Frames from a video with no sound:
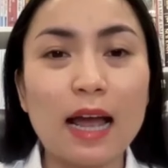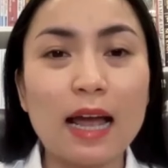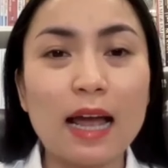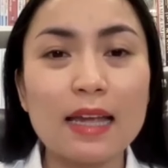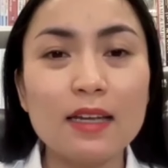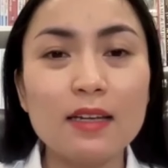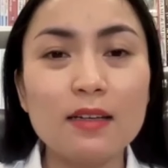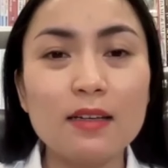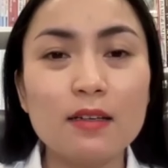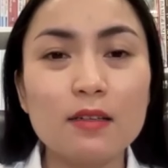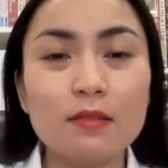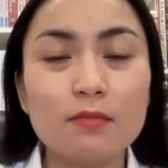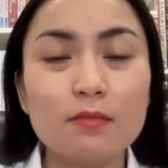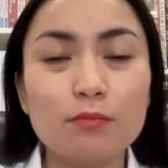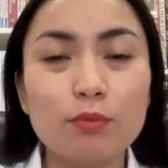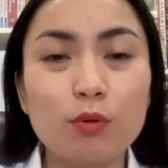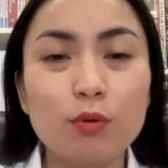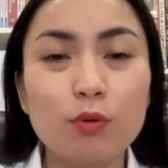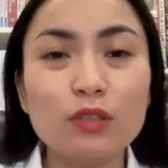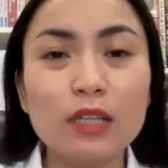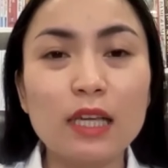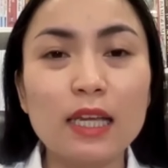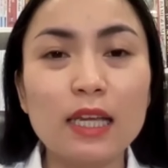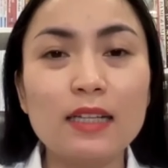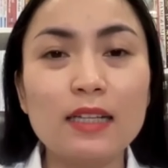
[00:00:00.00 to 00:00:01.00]
cái
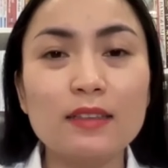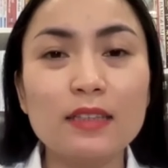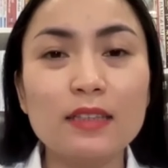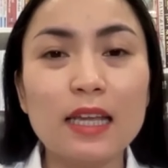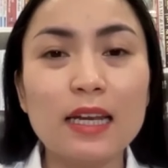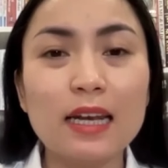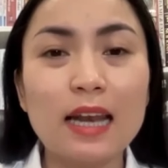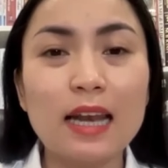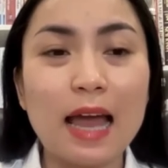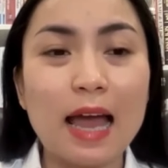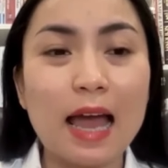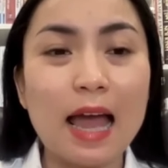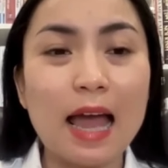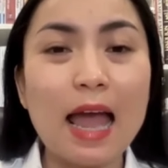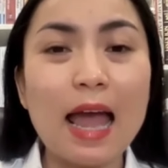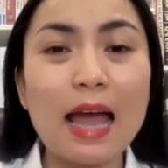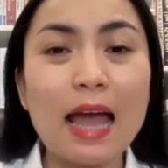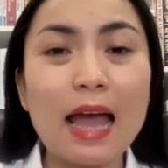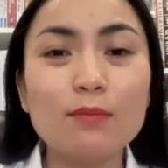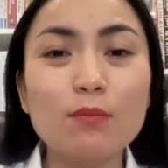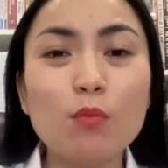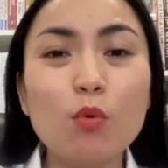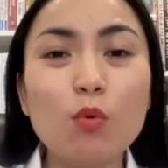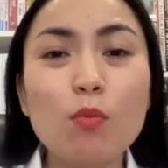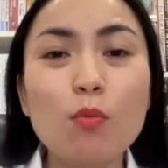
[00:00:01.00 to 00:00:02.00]
protein tên là
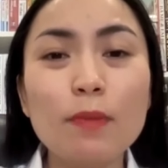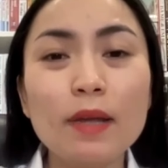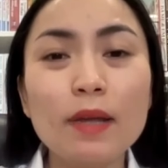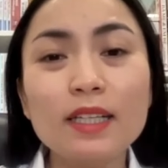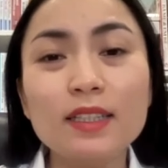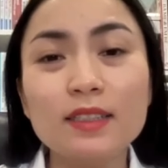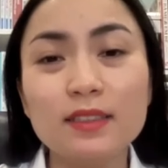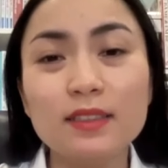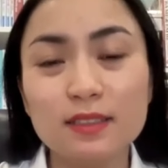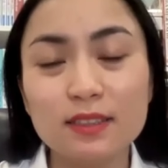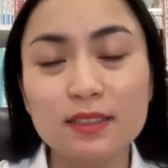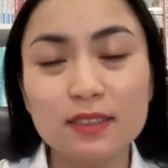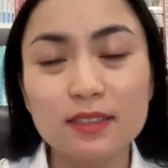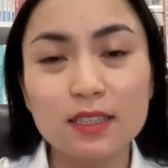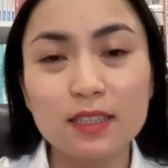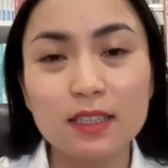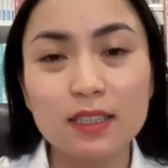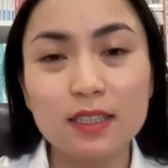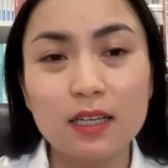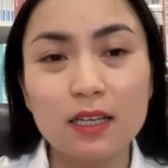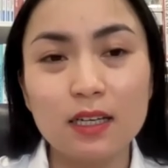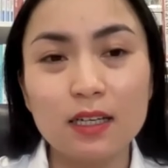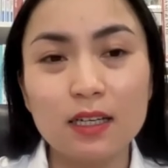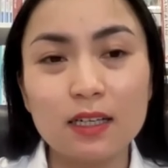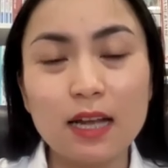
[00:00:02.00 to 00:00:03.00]
albumin
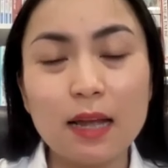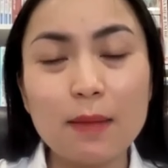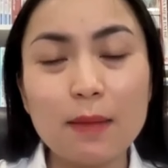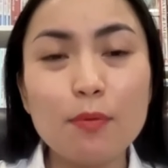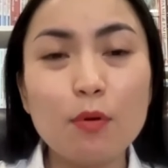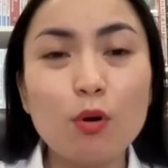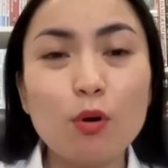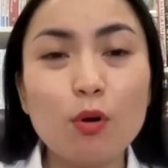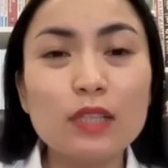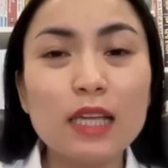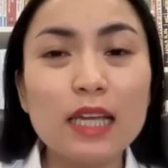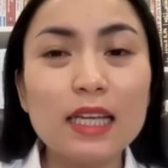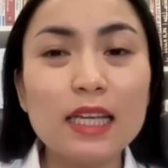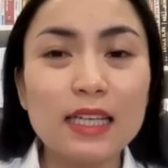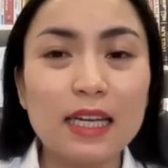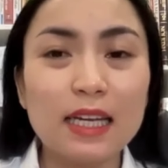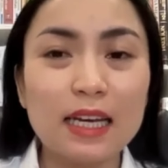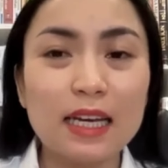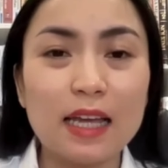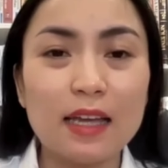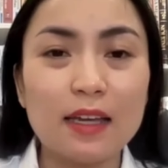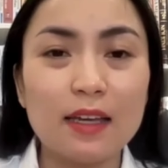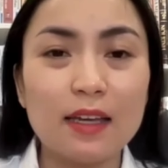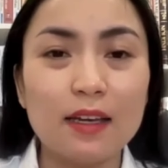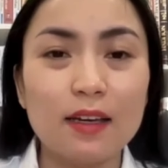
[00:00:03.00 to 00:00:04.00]
cái protein này
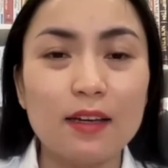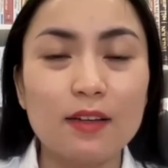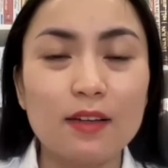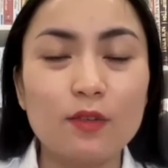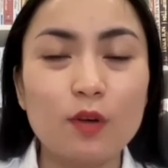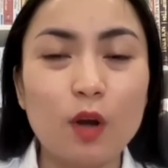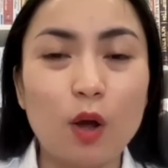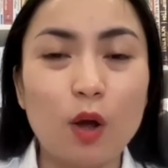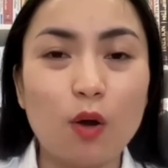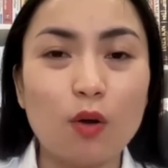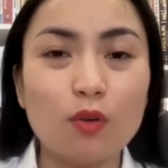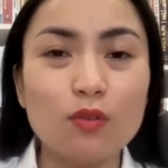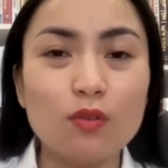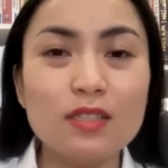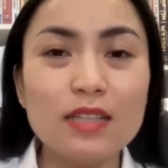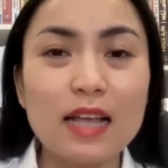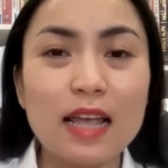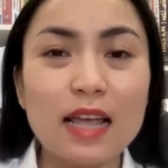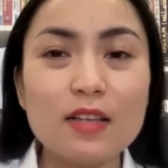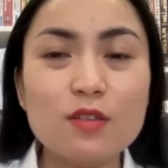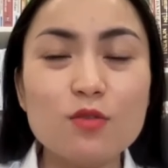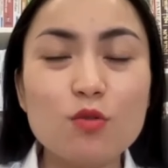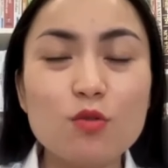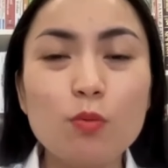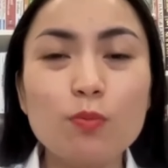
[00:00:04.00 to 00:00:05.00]
này nó
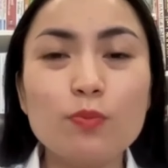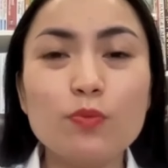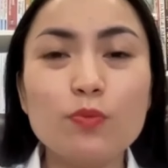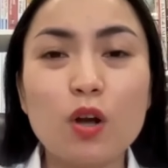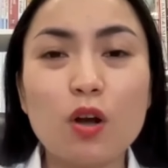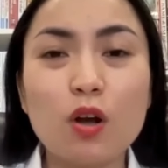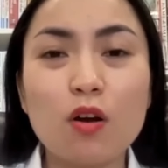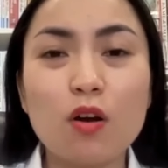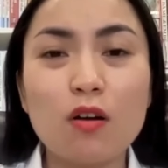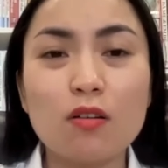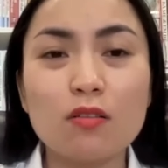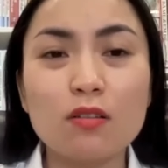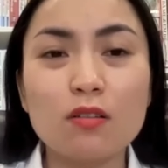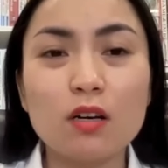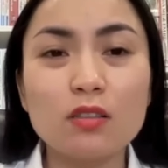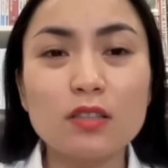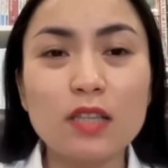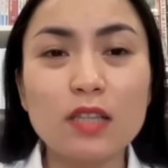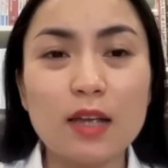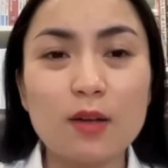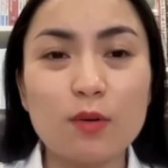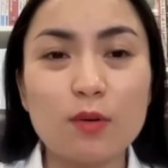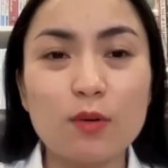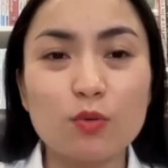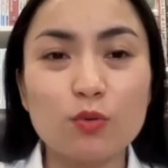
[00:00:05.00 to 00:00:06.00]
sẽ giúp cho cơ
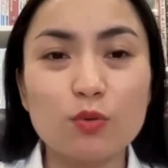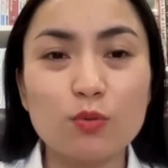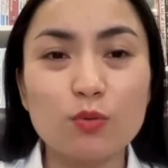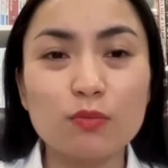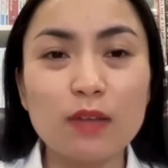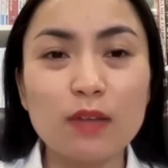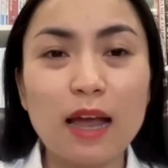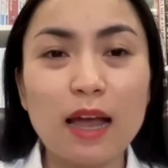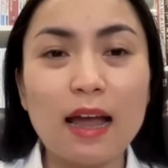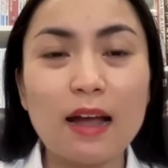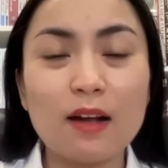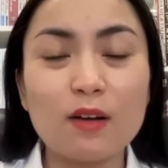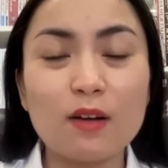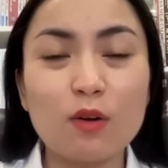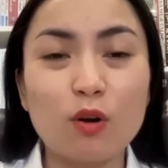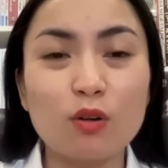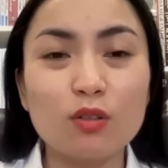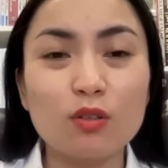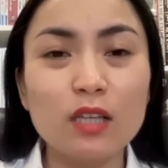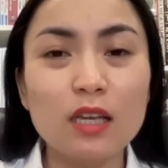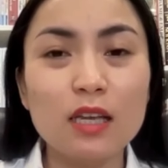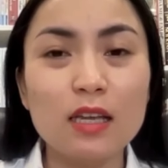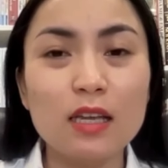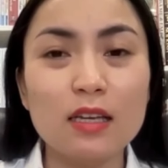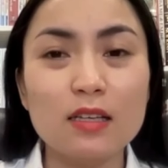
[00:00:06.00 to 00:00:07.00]
thể của chúng ta
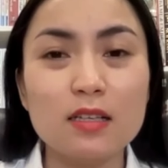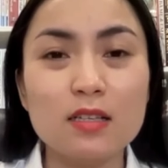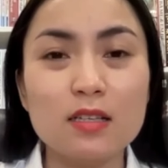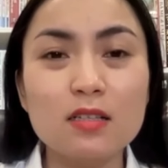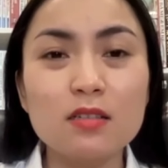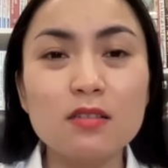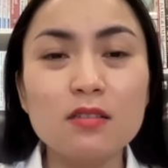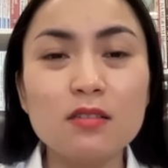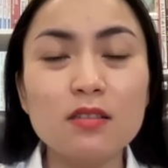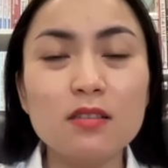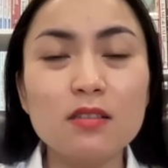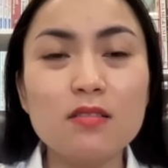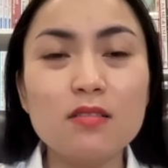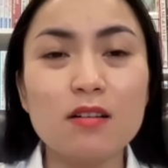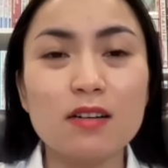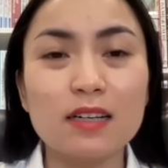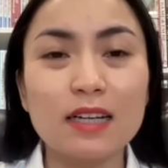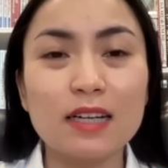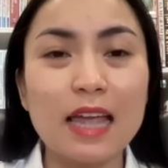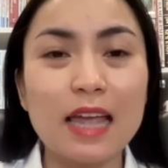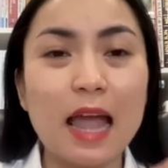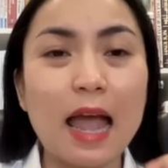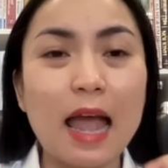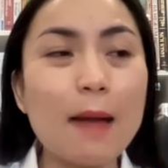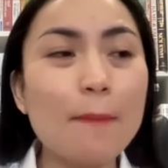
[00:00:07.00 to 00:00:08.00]
có thể giữ được
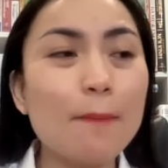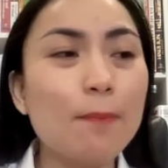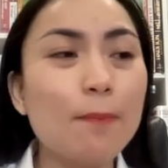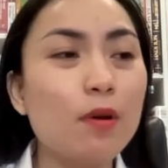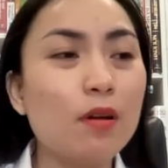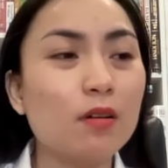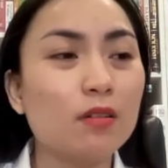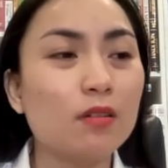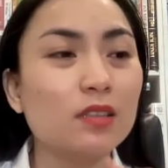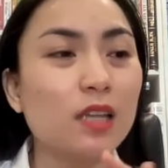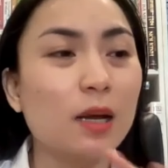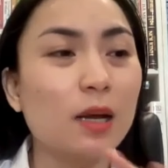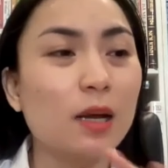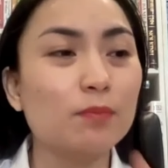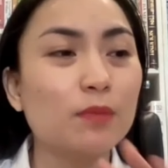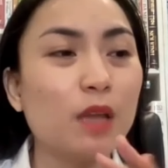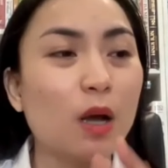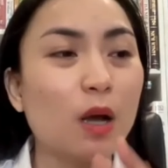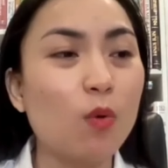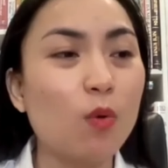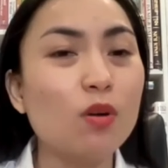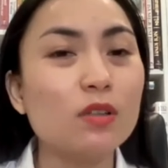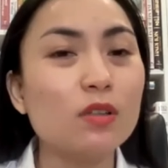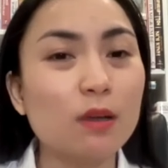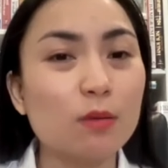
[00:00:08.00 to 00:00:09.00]
cái áp lực thẩm
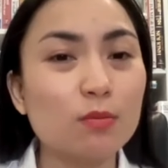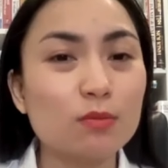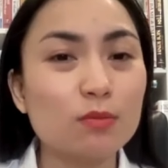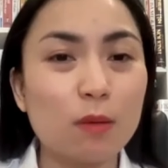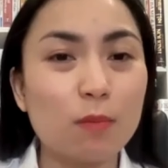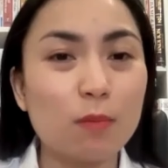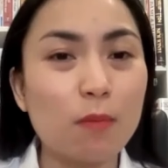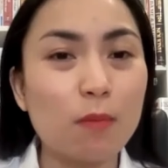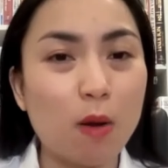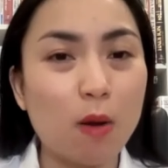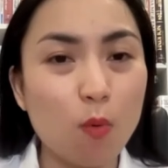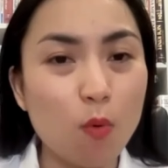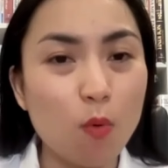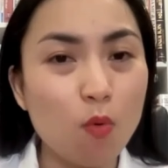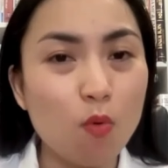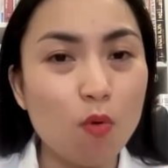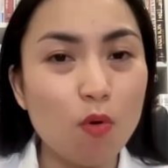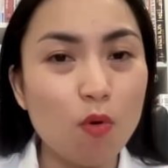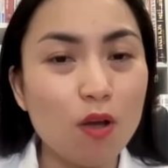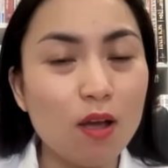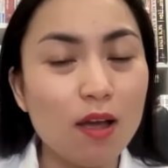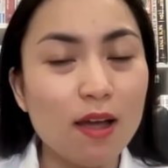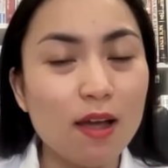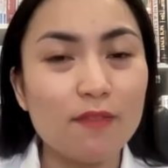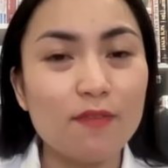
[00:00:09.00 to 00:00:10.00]
thấu ở trong dòng máu
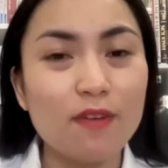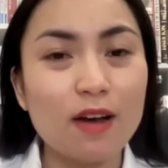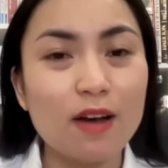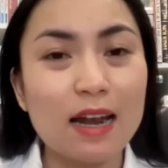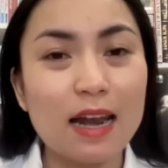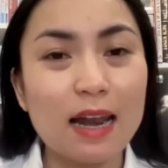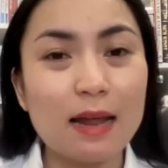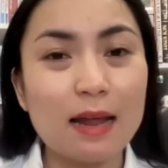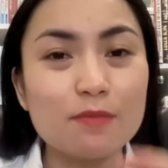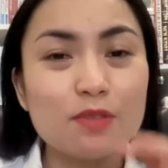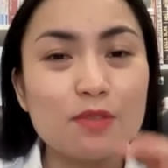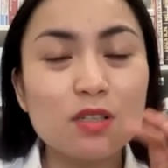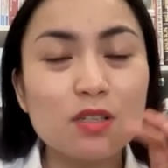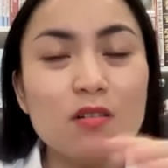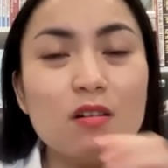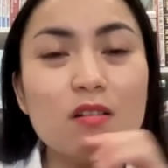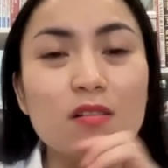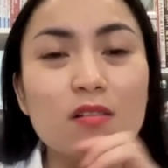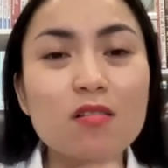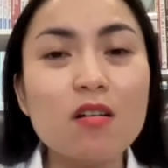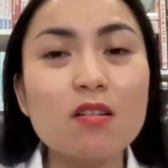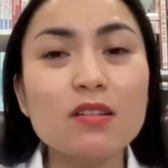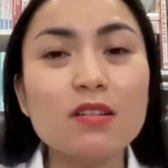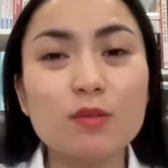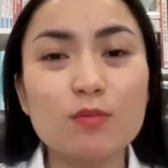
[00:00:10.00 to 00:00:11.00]
và làm giữ được
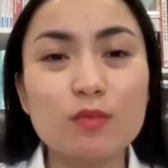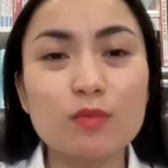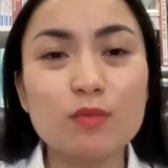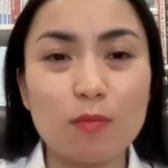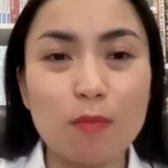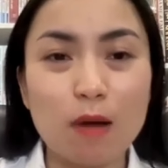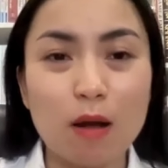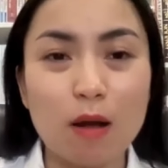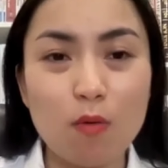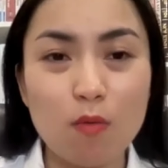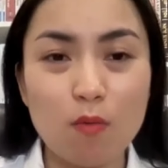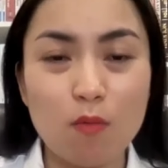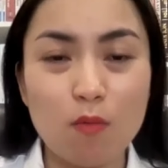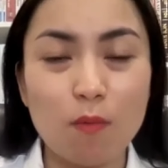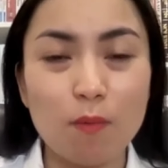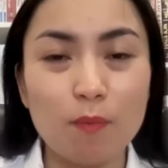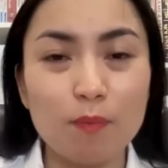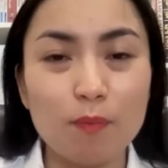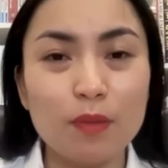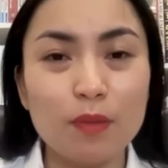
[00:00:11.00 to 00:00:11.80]
nước trong dòng máu